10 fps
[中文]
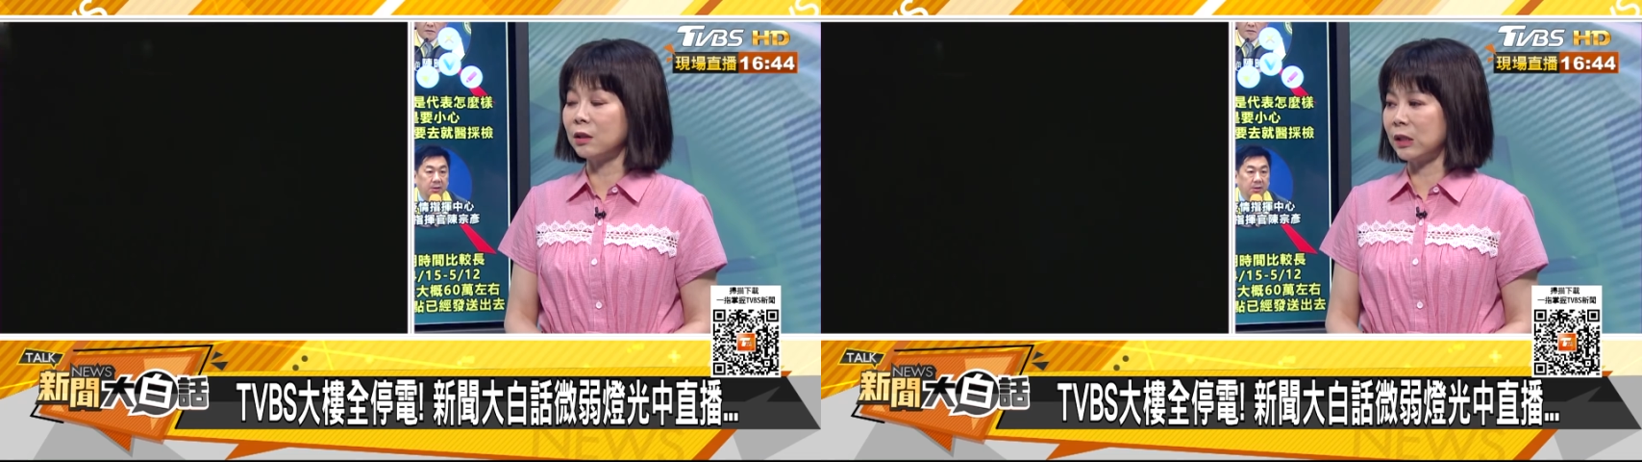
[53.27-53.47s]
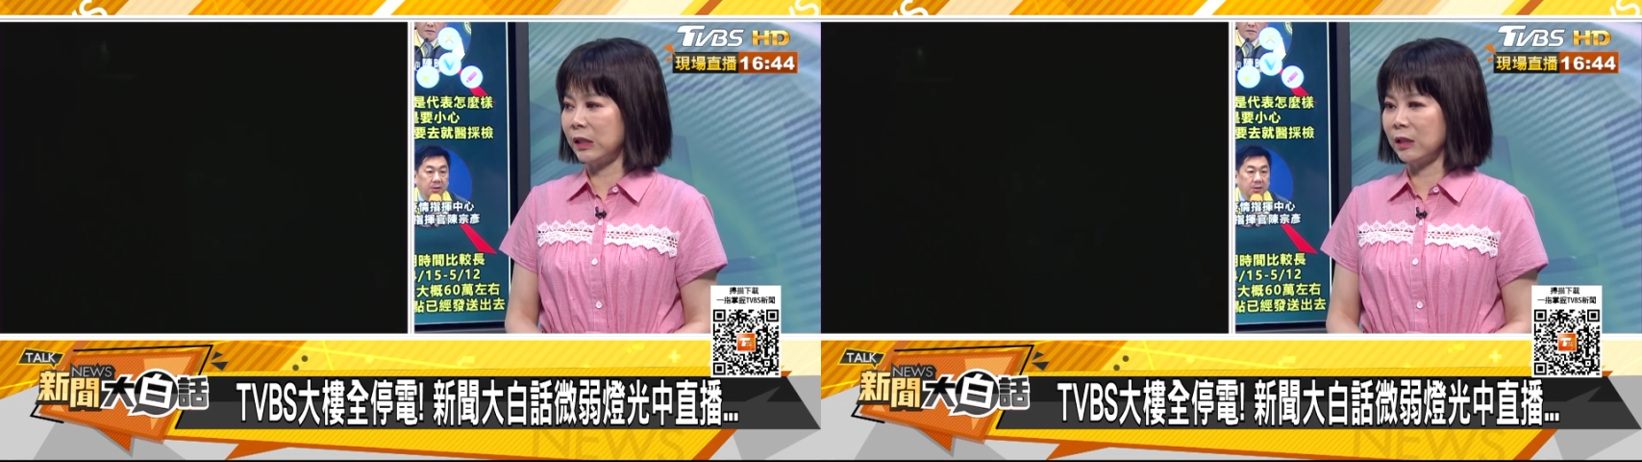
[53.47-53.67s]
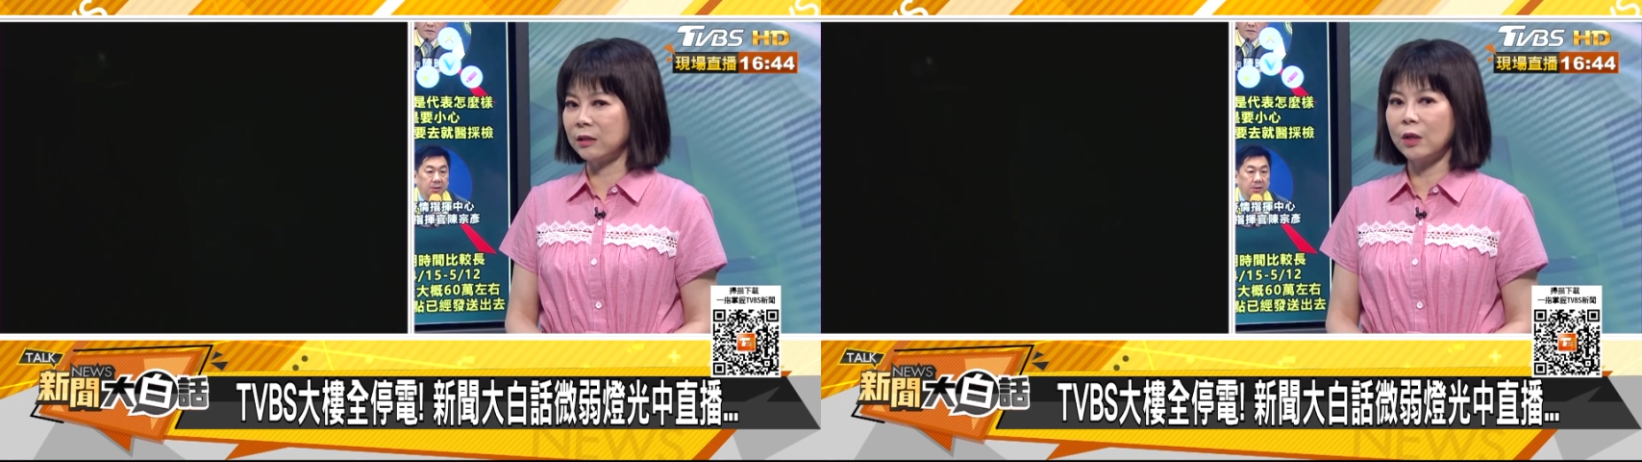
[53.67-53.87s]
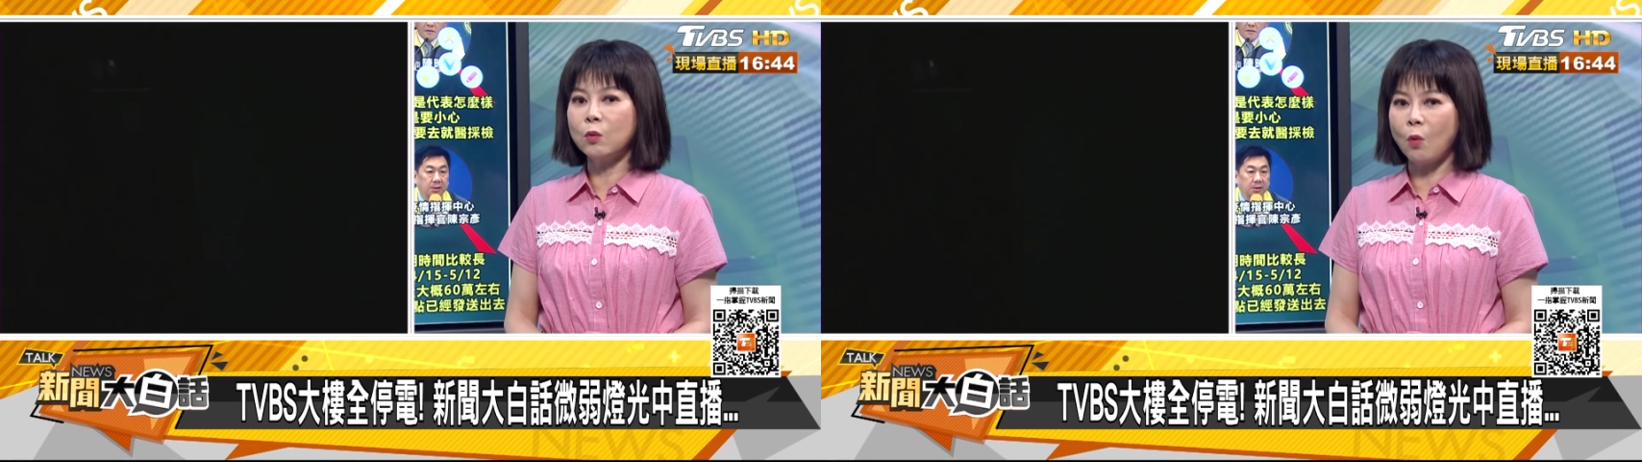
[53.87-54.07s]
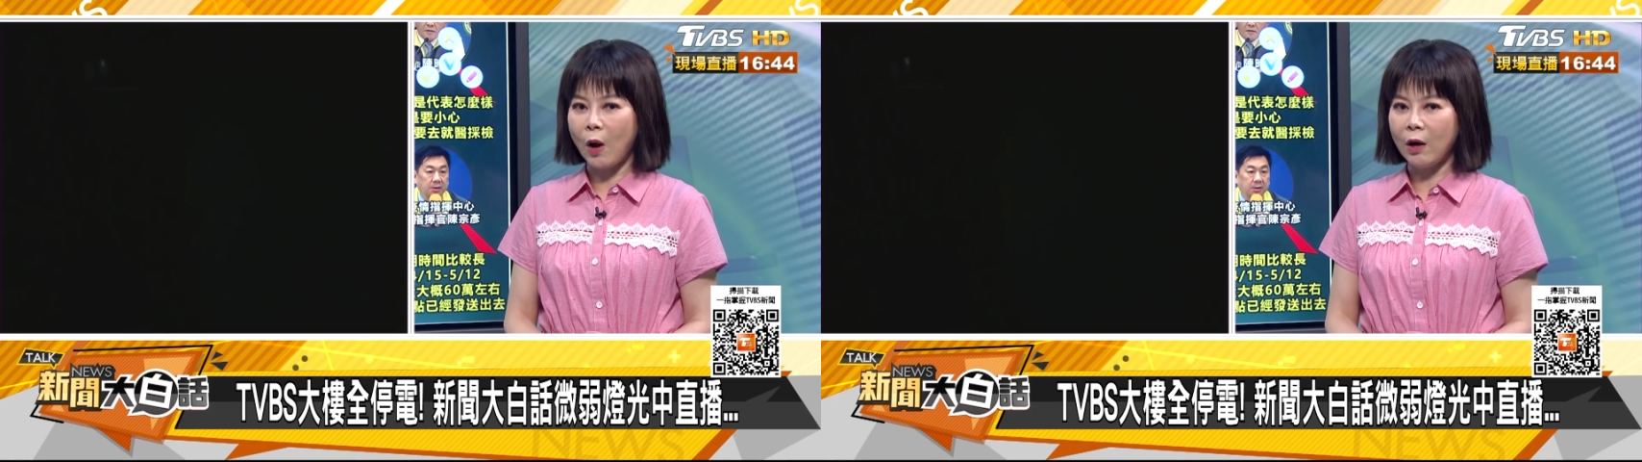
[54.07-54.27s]
的一个
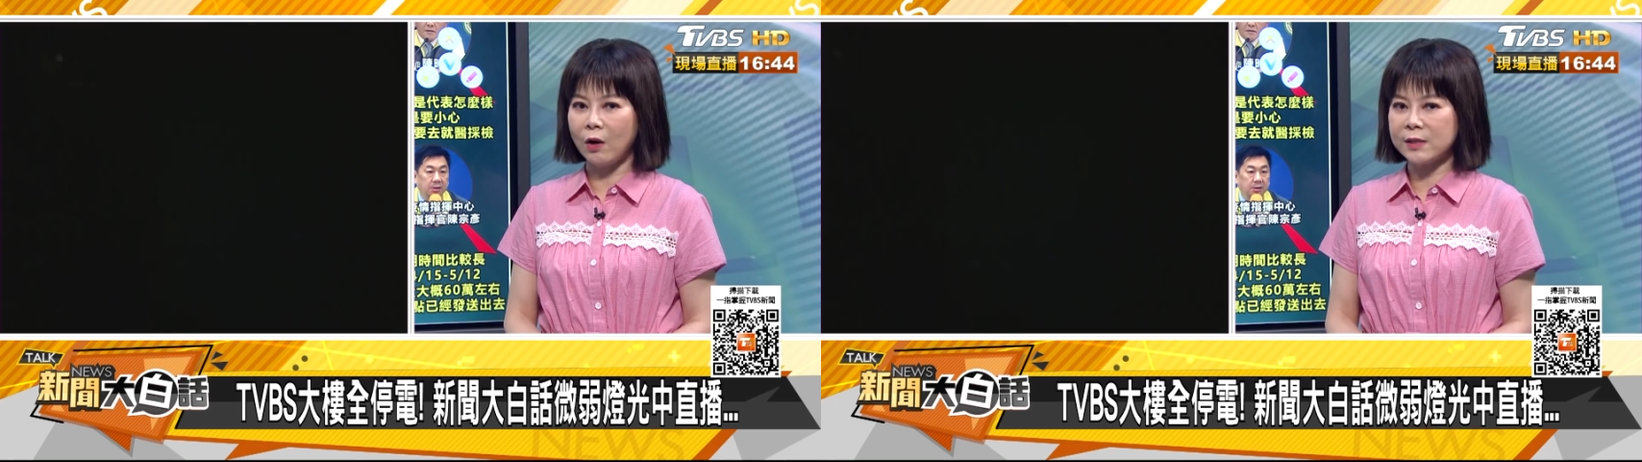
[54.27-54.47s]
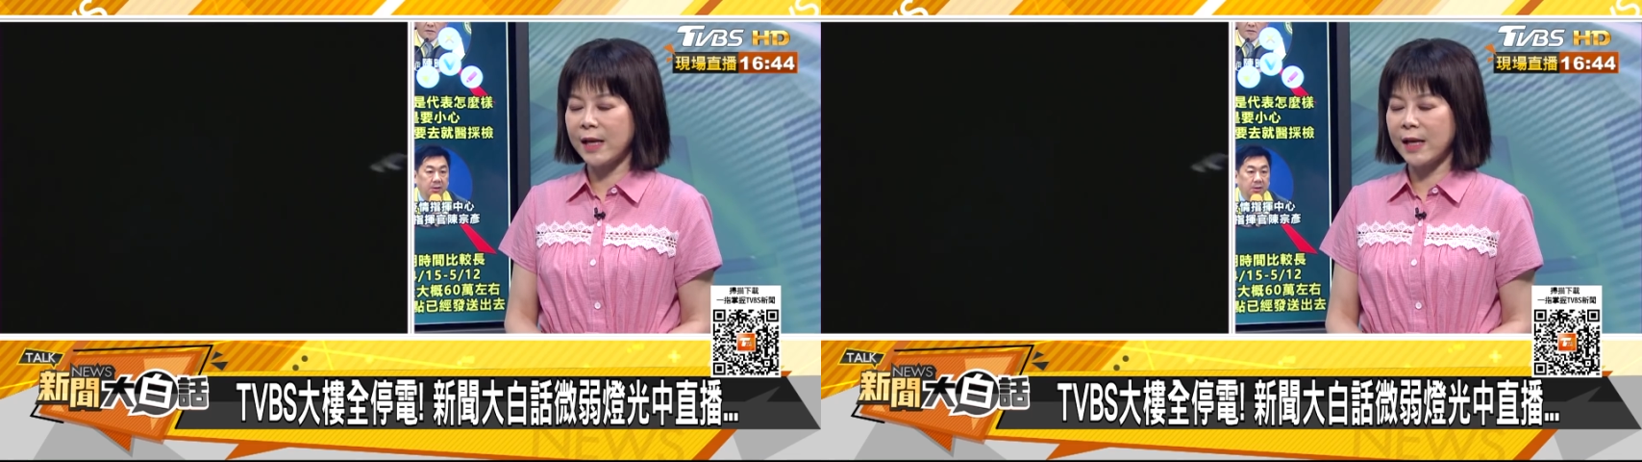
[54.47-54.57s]
灯光哦，